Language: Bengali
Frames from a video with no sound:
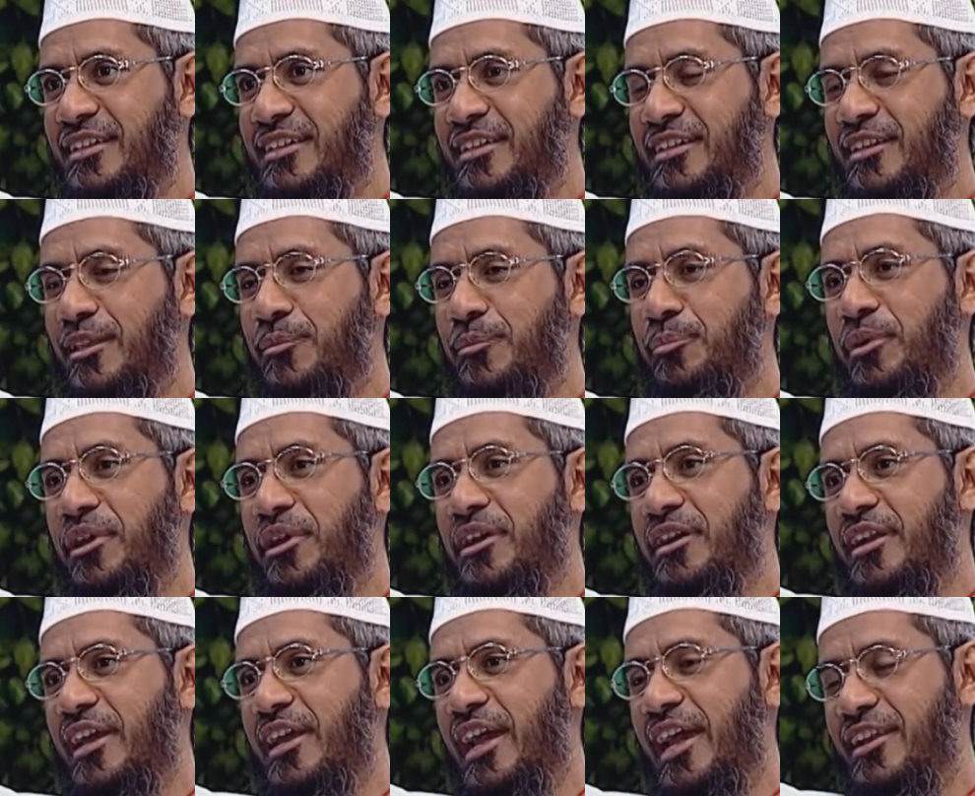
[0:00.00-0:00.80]
রাতের
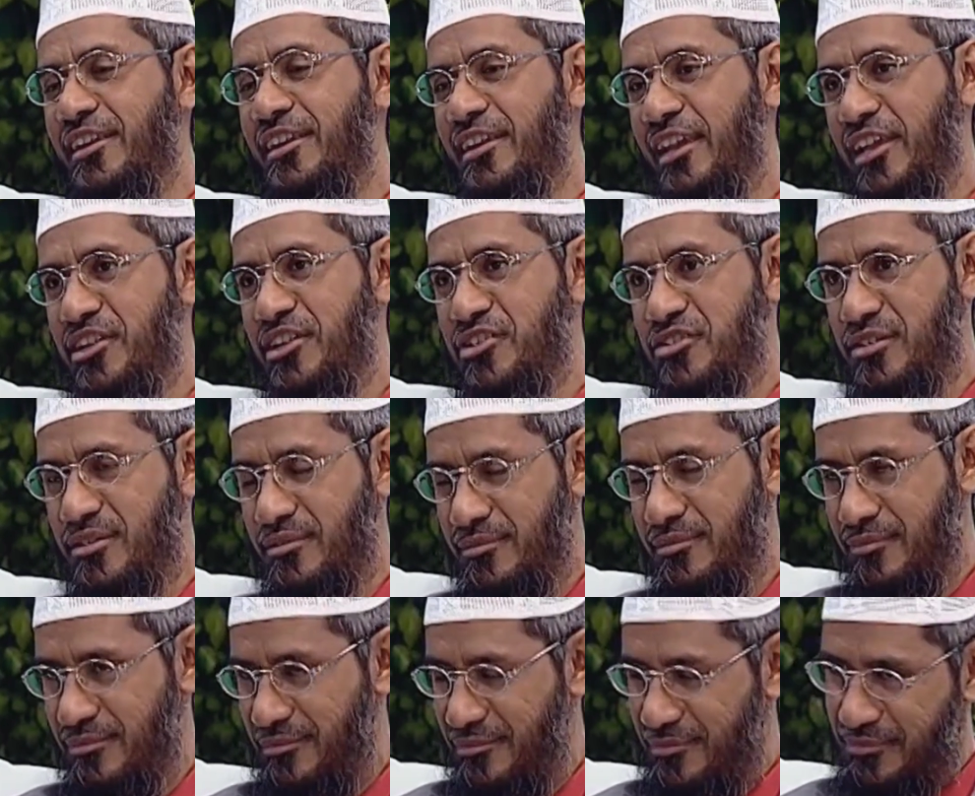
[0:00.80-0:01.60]
বেলার নামাজ
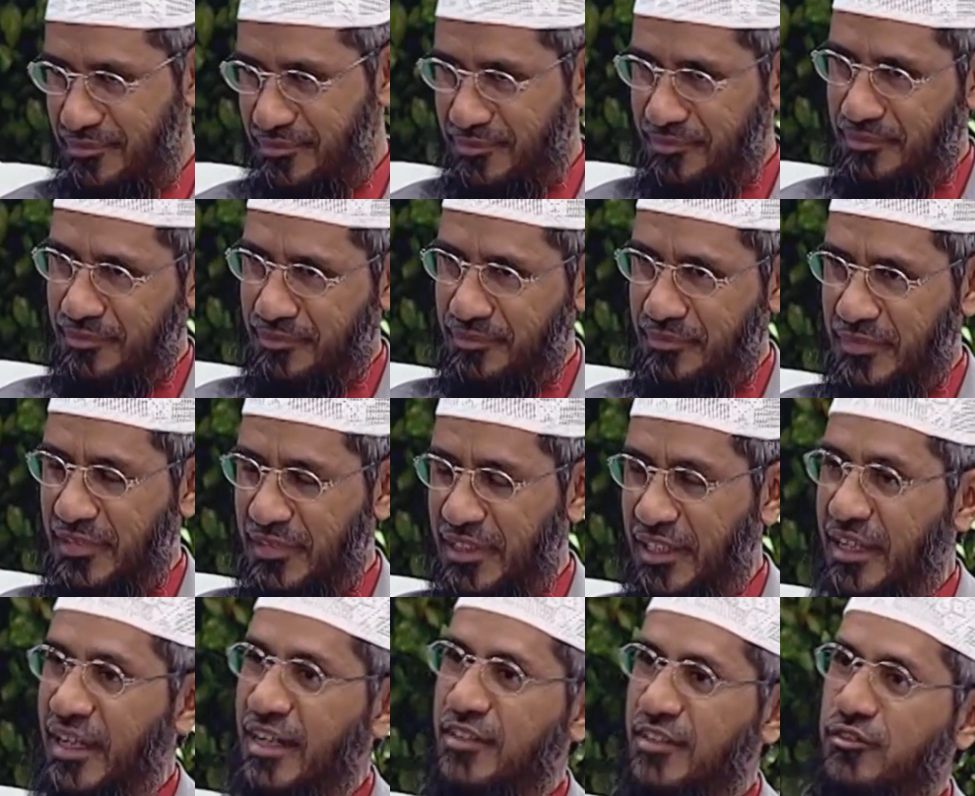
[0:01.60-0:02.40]

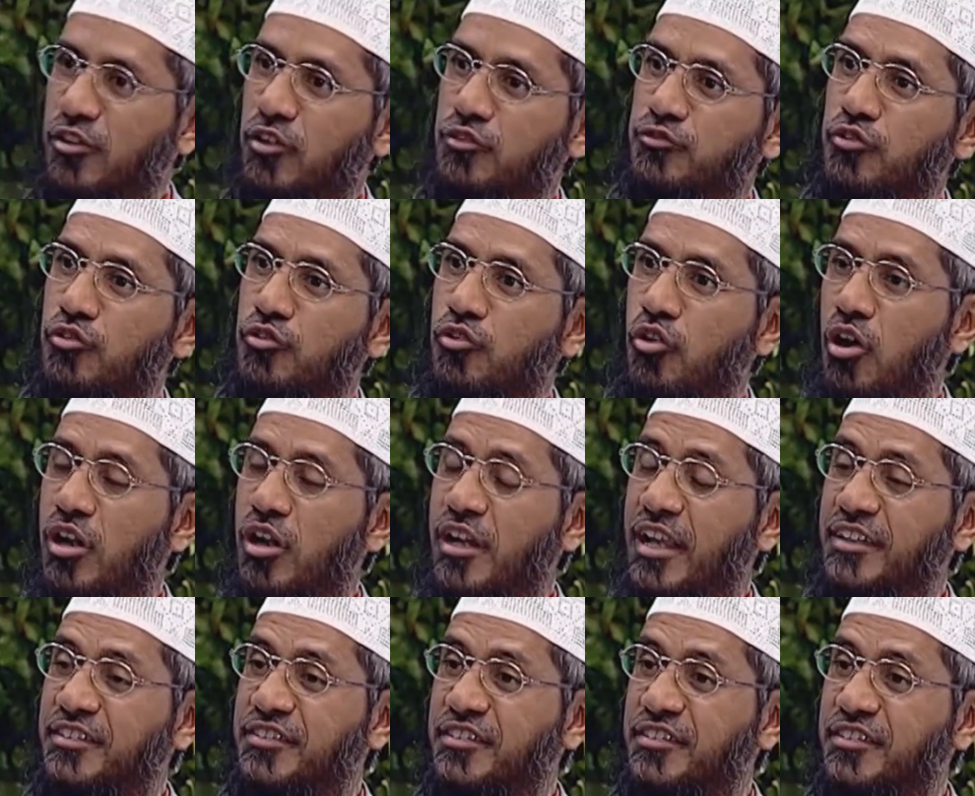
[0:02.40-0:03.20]
এটাকে আরও বলা হয়